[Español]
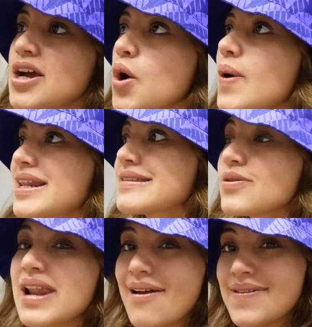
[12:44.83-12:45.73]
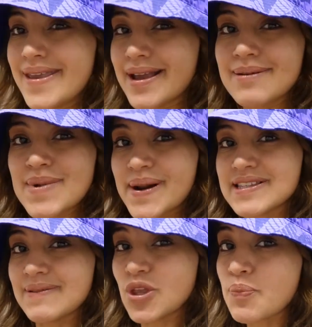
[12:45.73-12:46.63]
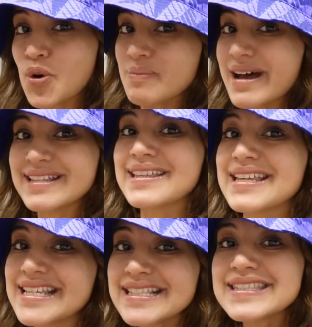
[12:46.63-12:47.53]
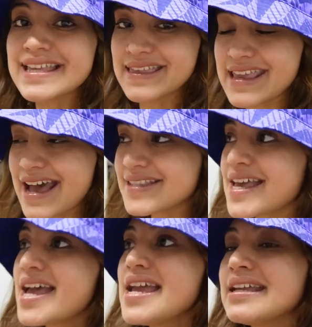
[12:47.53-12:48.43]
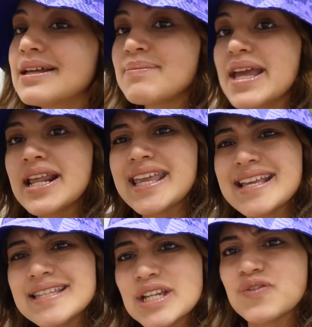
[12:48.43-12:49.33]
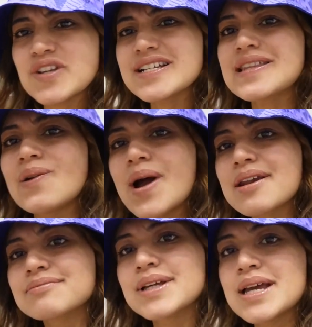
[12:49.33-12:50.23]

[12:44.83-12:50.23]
cuál ha sido la villa que me ha recibido por más de 15 días y también qué significa este lugar.